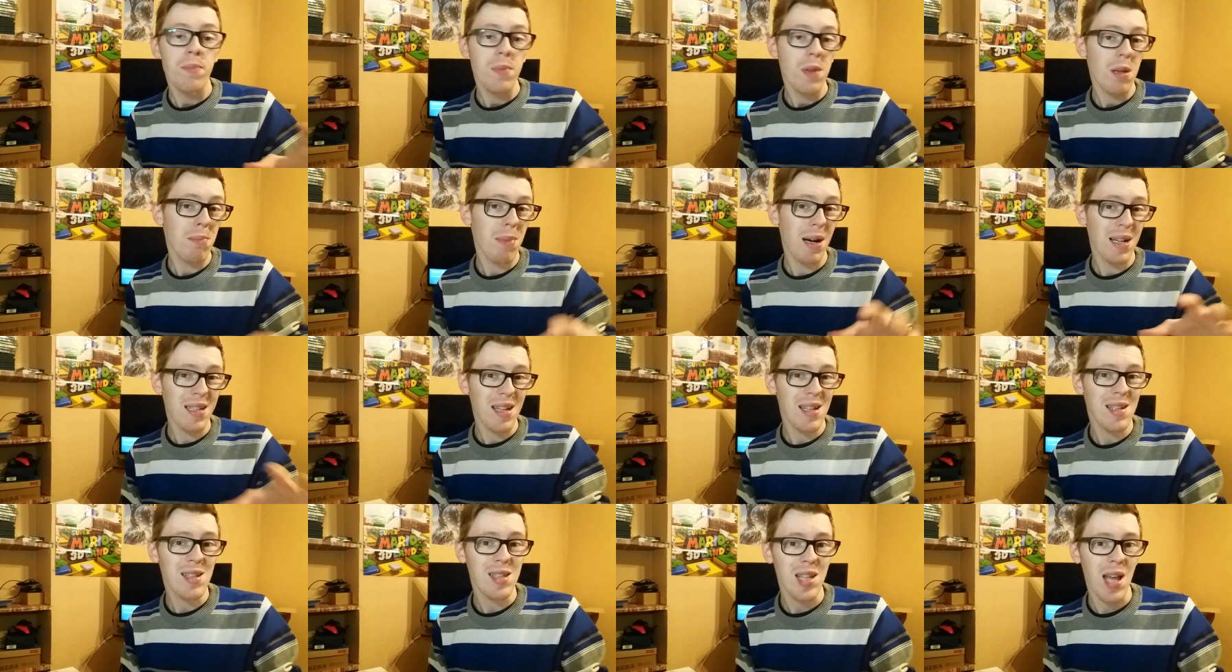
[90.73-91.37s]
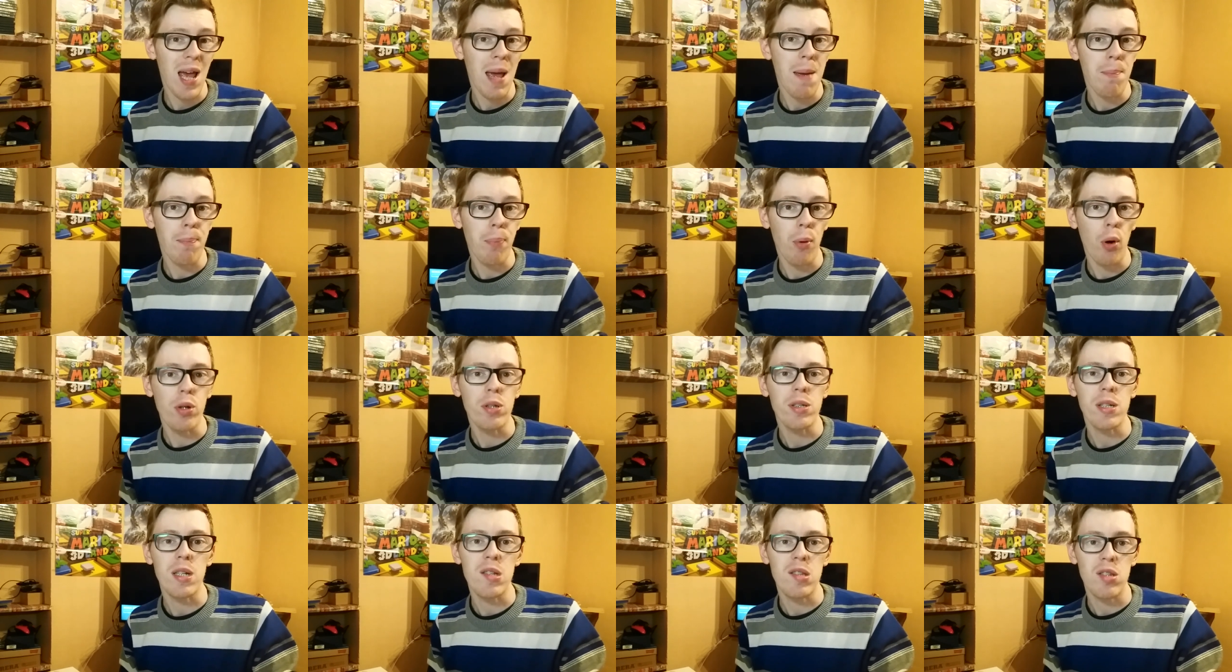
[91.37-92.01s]
ma nel tempo ho
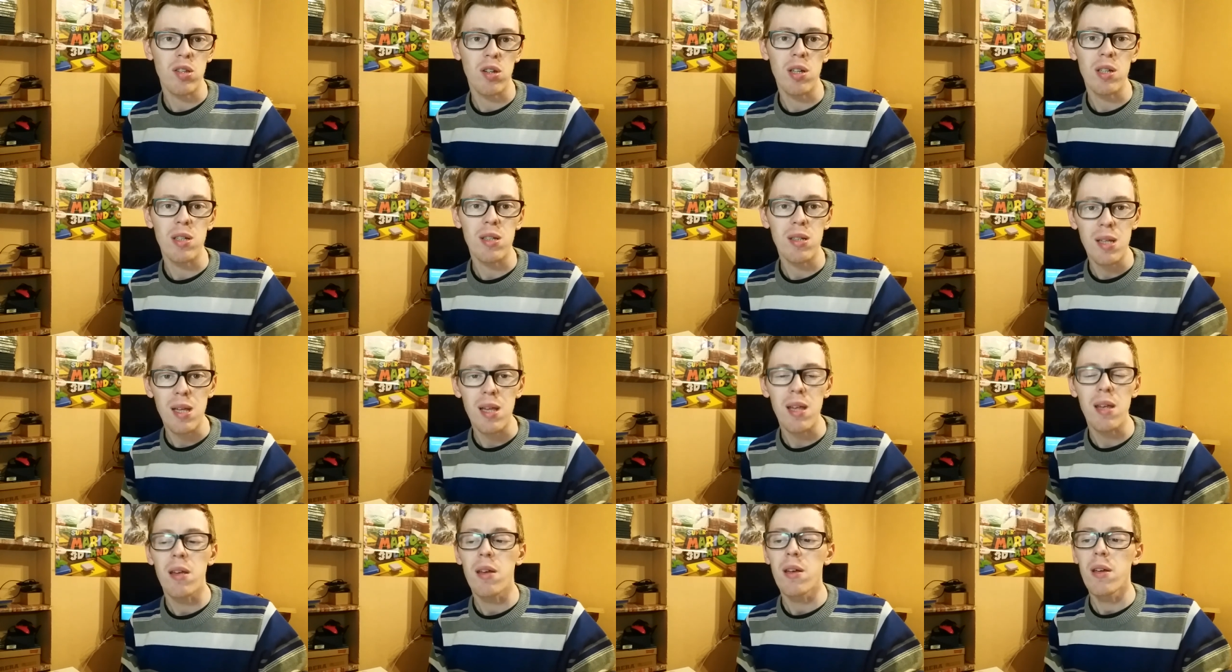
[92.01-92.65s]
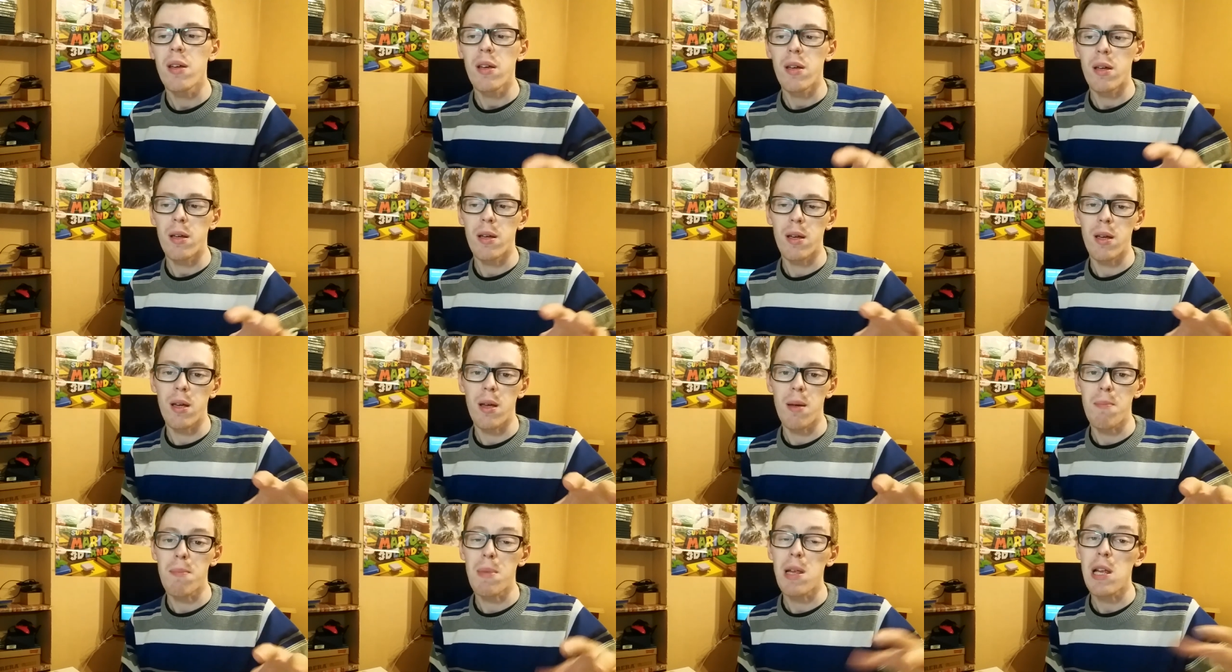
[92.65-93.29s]
intenzione di
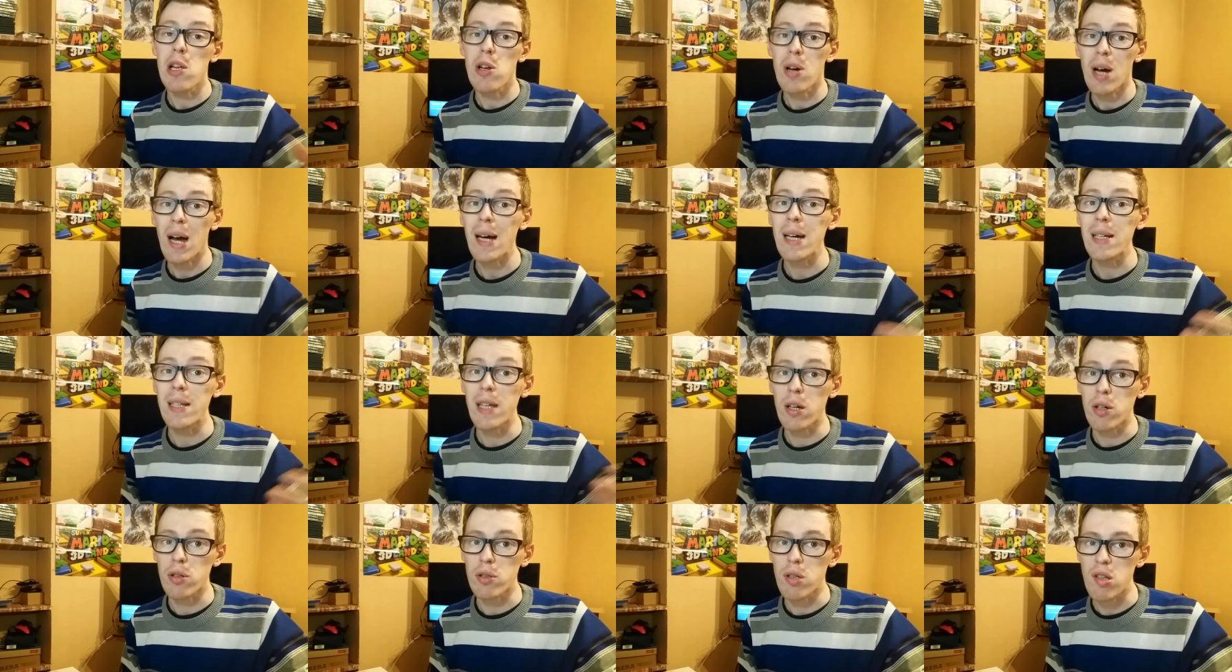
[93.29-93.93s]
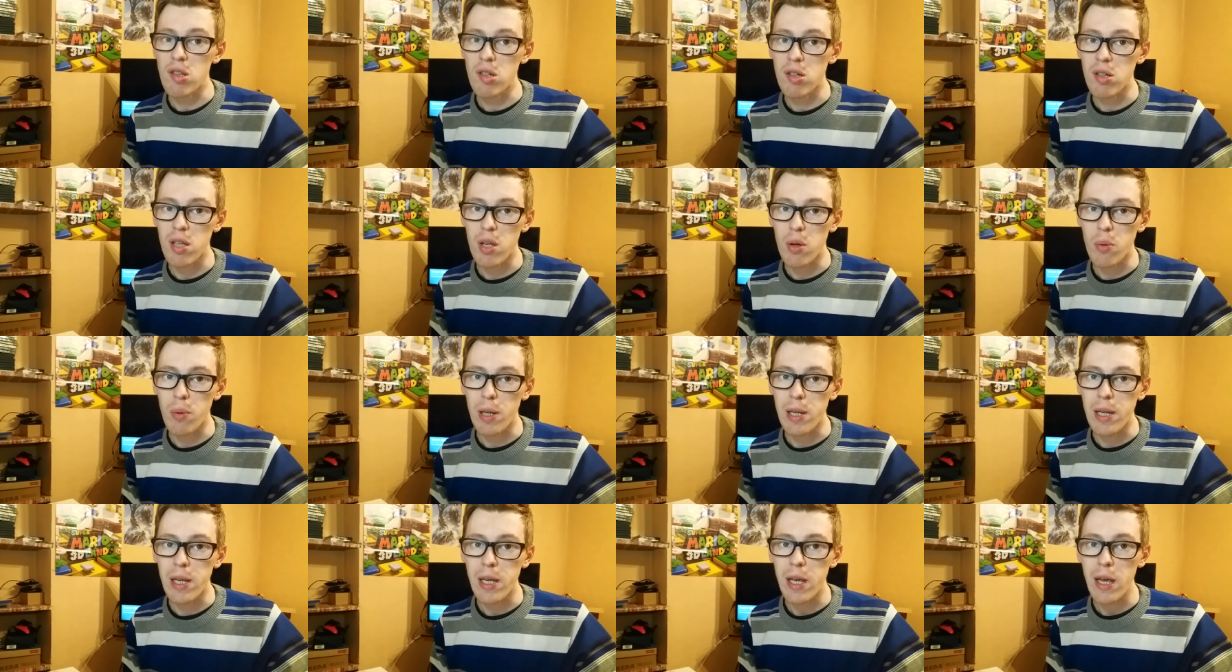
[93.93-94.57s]
eh, migliorare le condizioni di
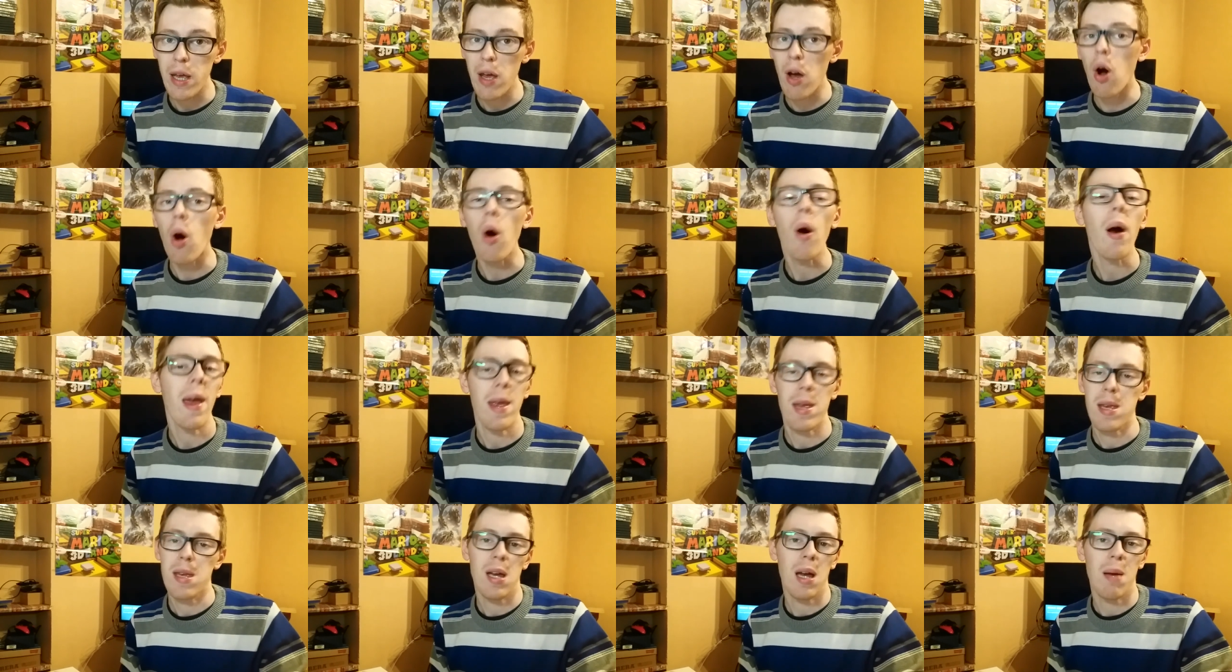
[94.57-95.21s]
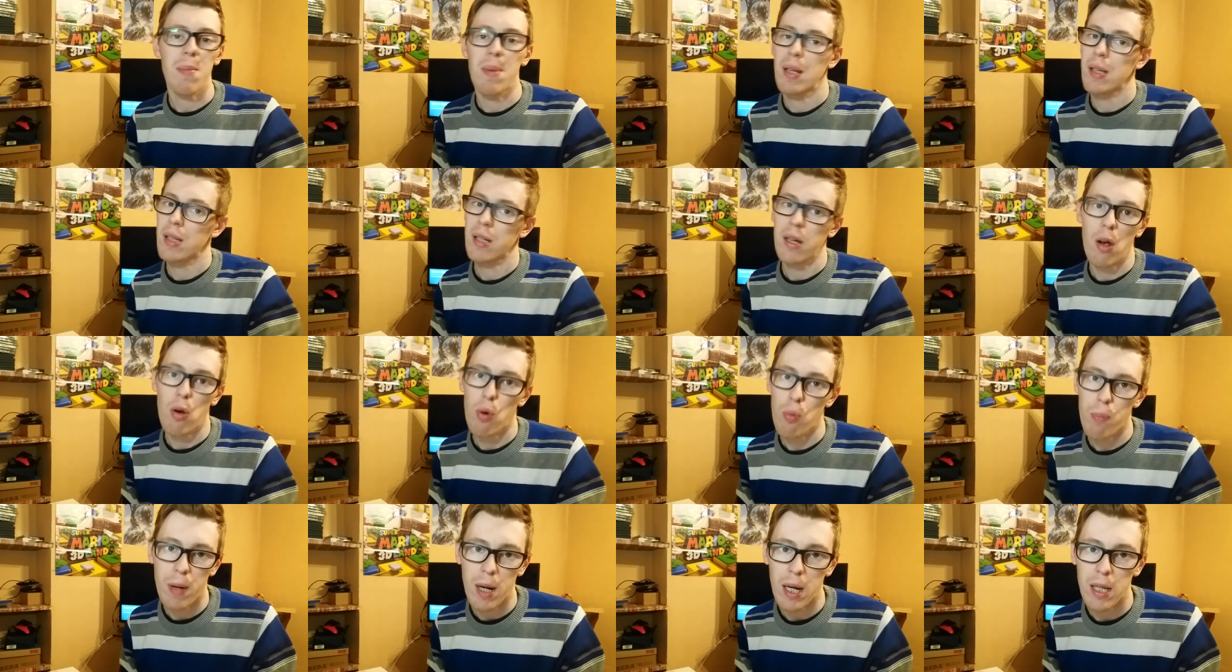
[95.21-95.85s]
quelli che ho e chiaramente
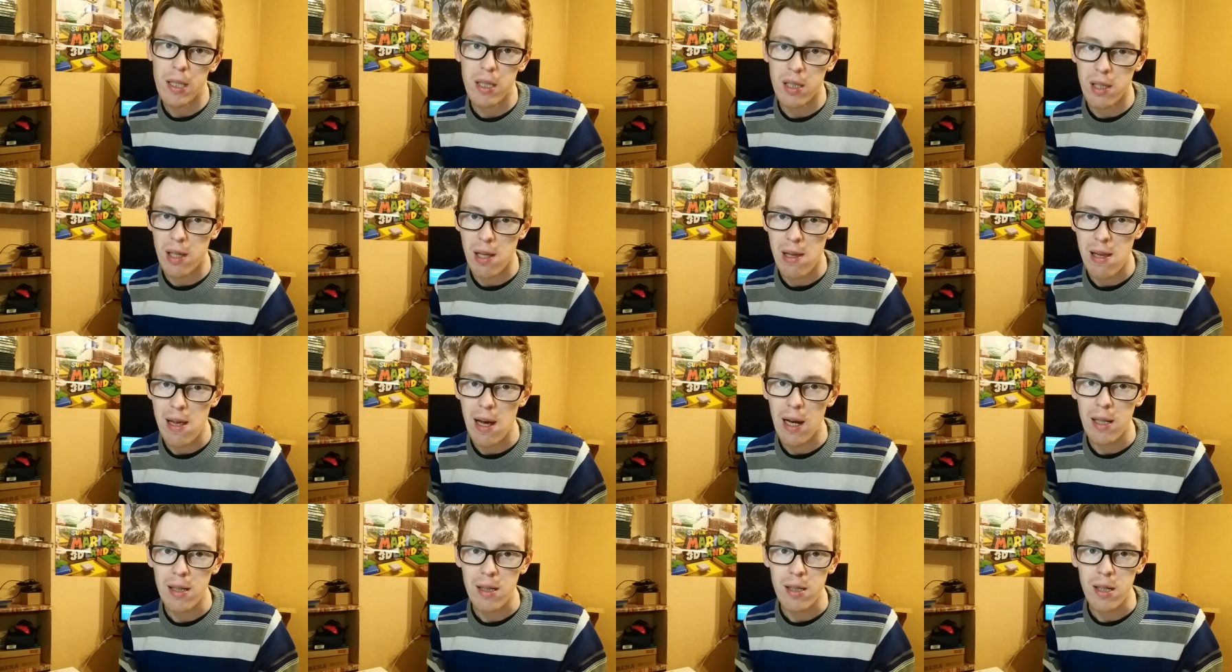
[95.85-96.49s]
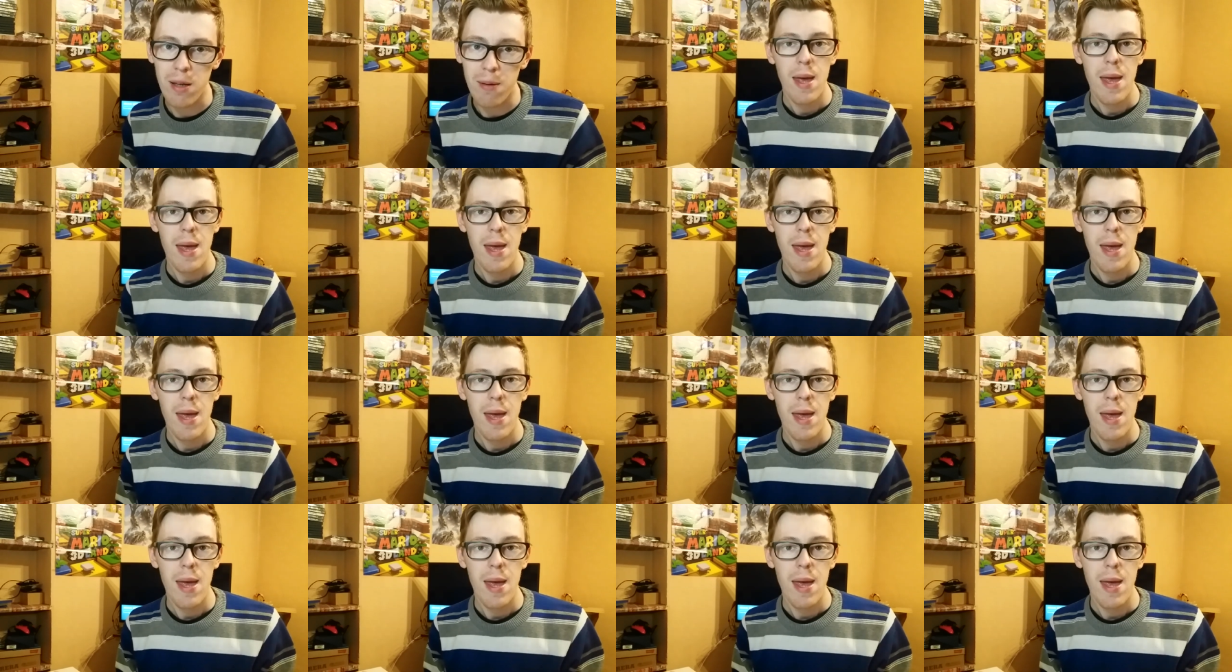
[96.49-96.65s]
recuperarne degli altri.